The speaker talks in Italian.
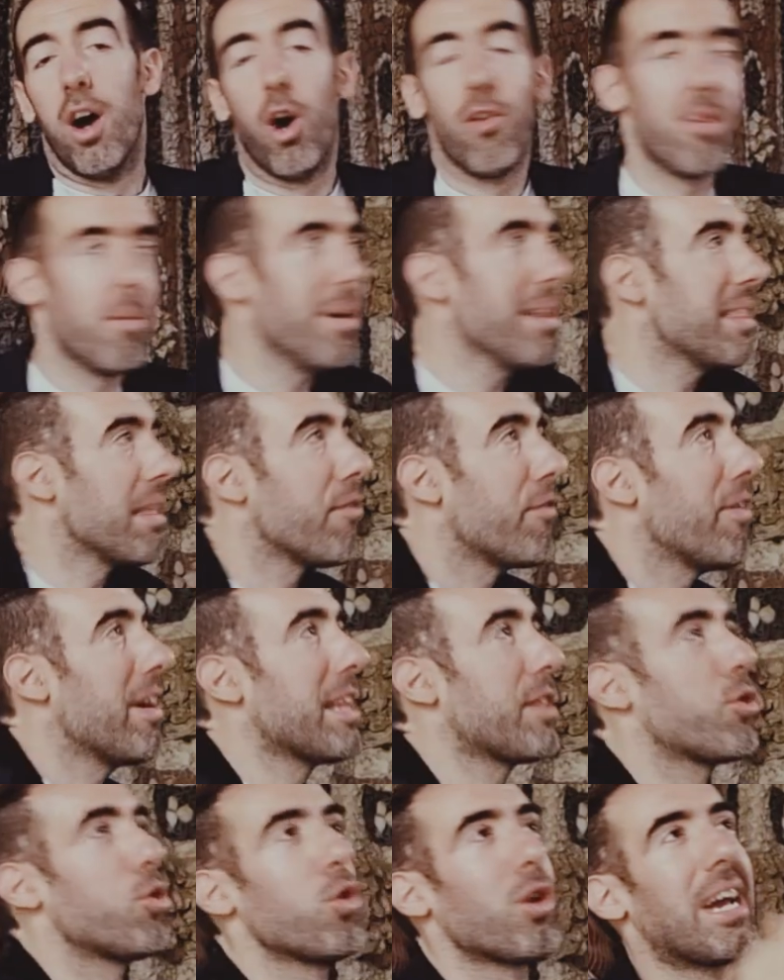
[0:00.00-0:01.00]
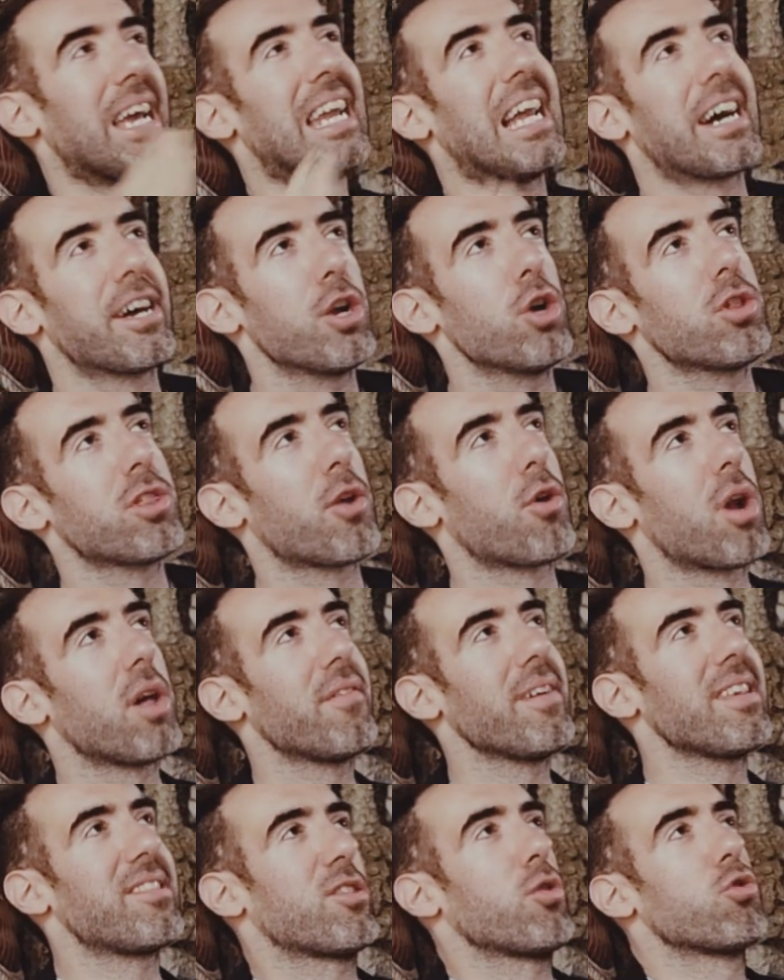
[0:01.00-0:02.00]
Ovviamente il fatto che la grotta non
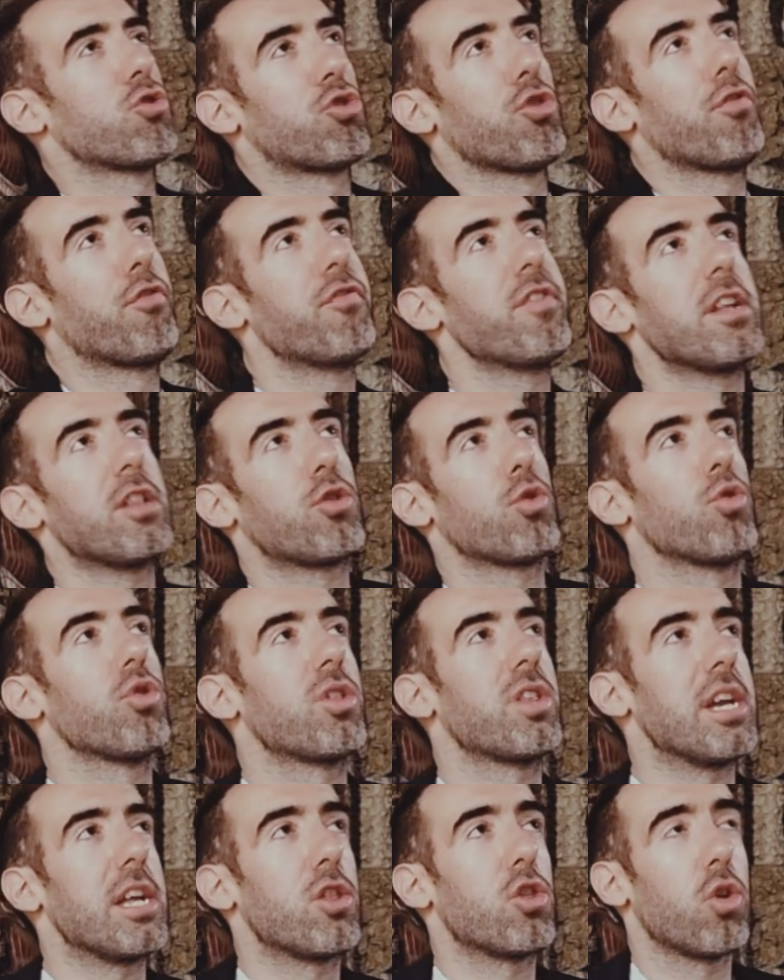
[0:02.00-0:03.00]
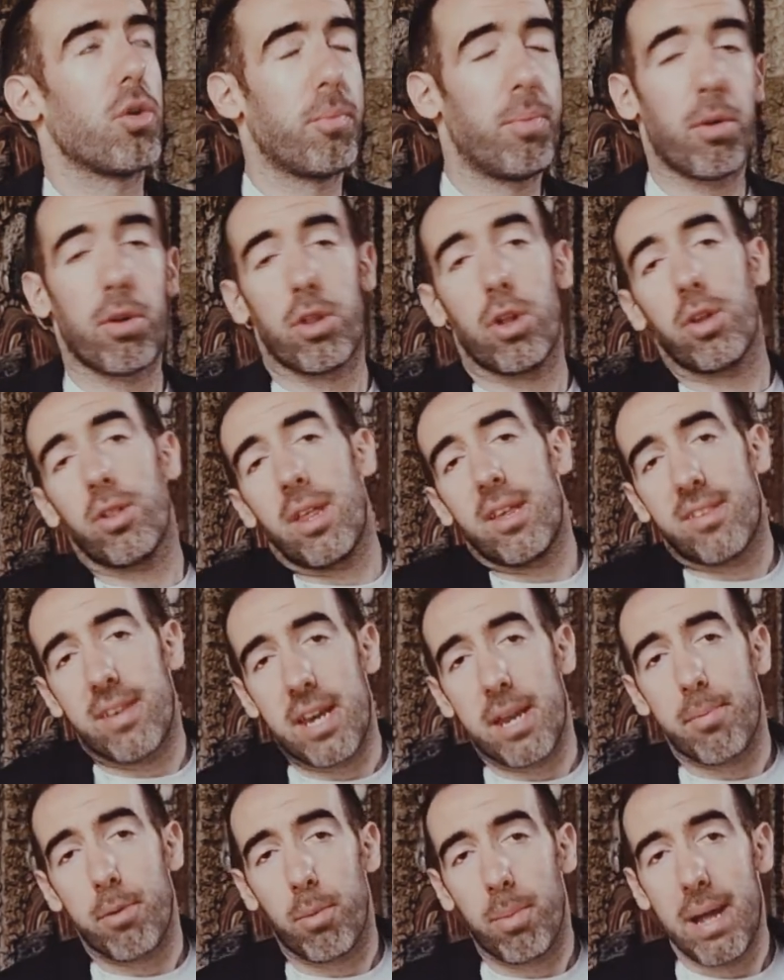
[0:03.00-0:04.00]
avesse un soffitto, un tetto, portò dei
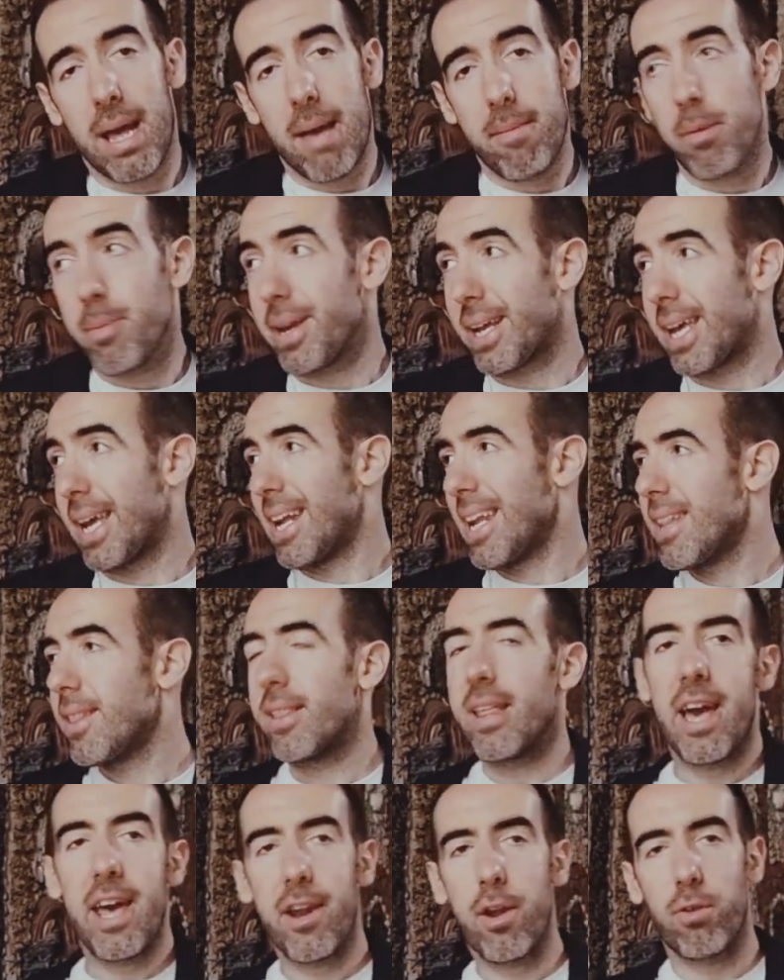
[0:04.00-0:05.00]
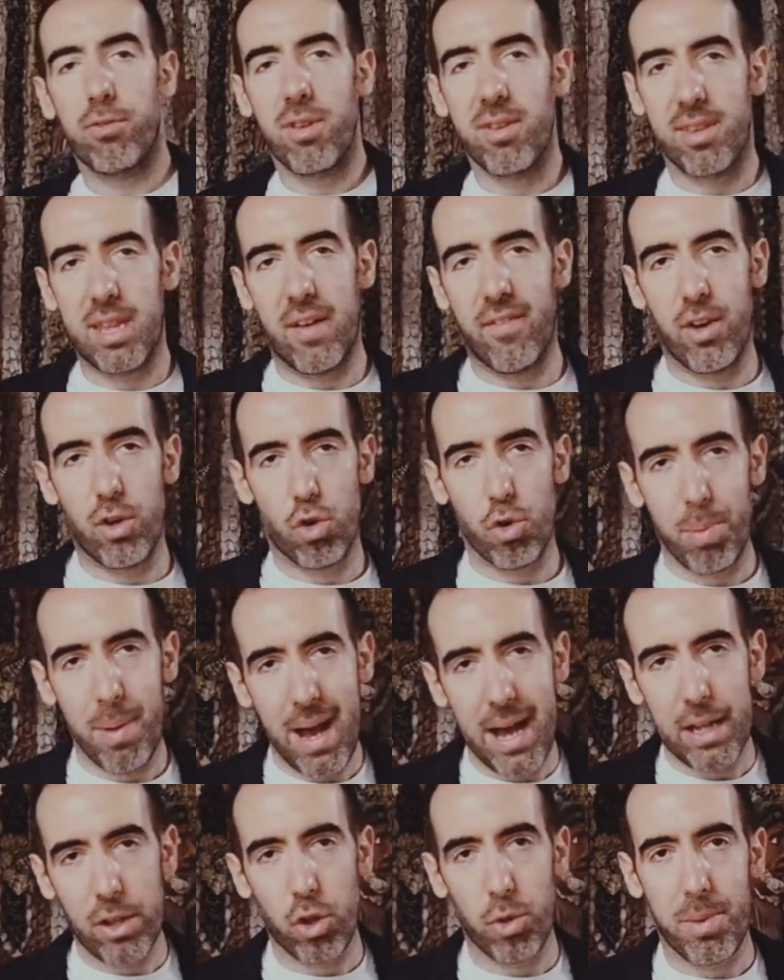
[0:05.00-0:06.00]
seri problemi perché l'interno si stava
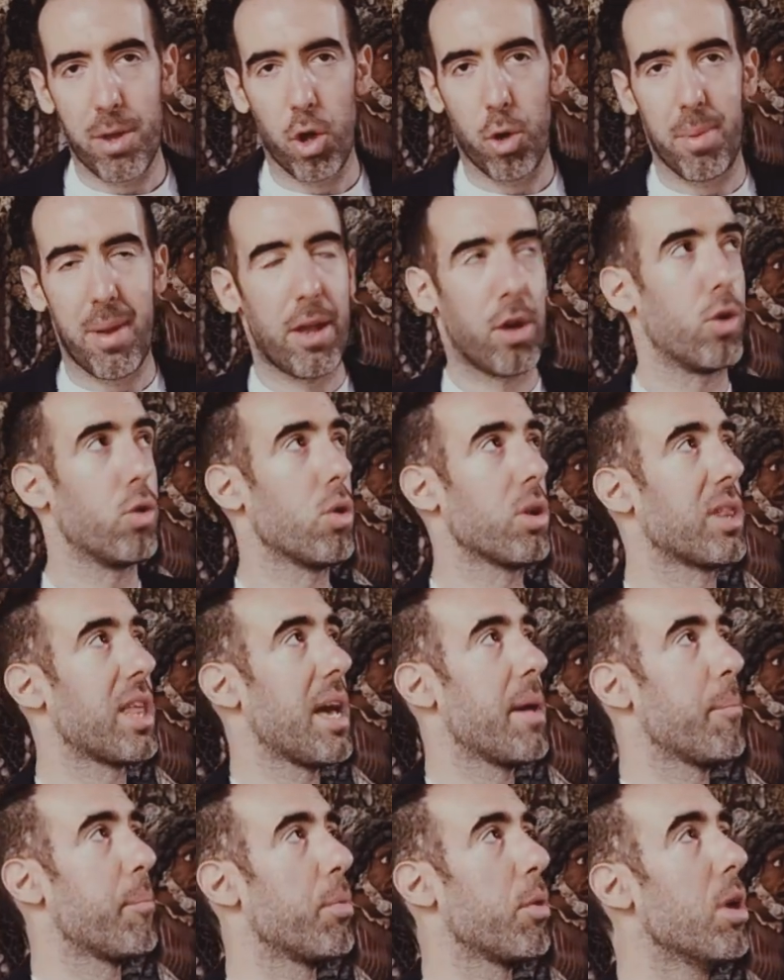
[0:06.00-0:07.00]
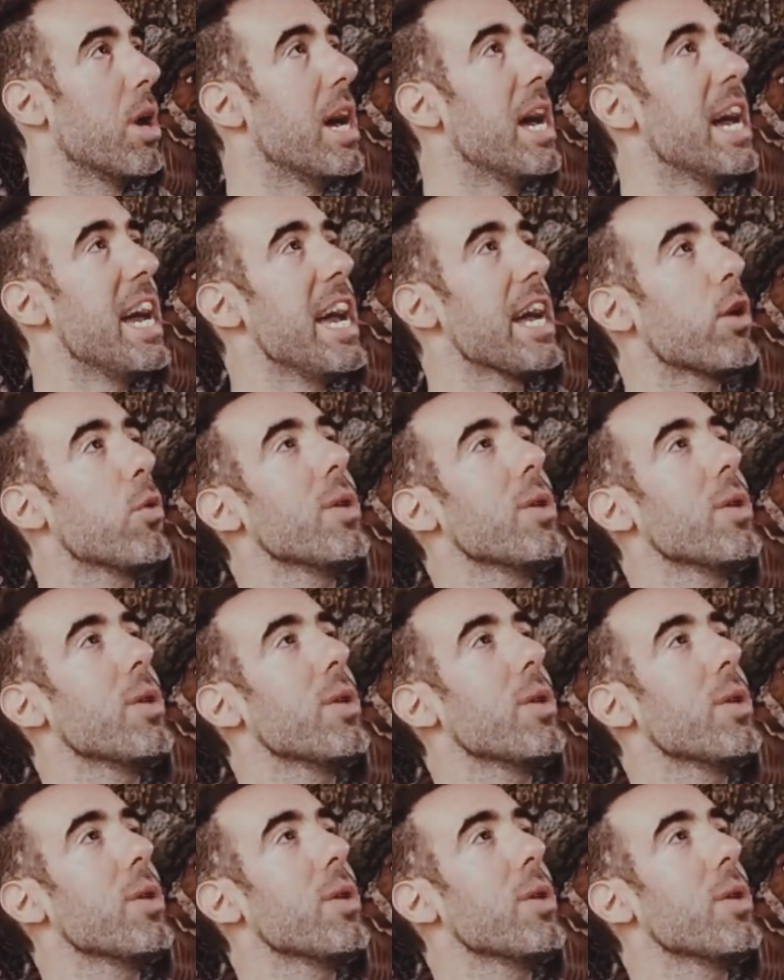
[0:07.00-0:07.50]
sciopando piano piano col tempo e